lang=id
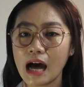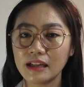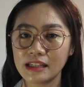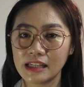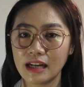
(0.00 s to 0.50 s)

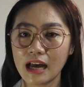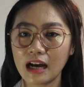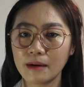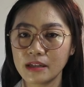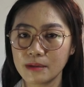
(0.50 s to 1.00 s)
Hal inilah
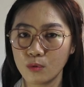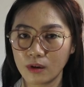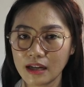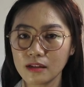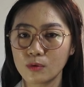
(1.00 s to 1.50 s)
akan
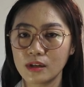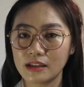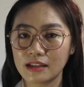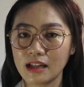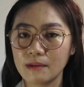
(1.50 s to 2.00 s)
menimbulkan
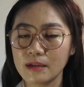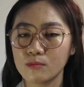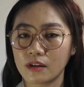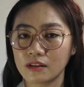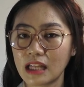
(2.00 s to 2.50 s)
kulit kita lebih
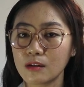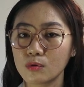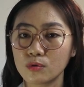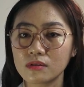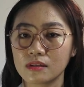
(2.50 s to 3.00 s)

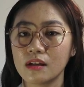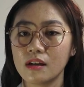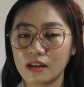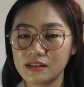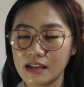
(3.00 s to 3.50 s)
rentan untuk
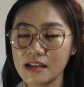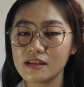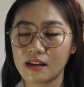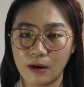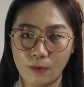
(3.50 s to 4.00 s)
terjadi
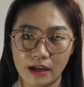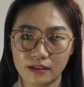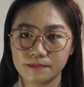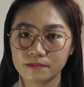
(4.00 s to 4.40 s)
jerawat.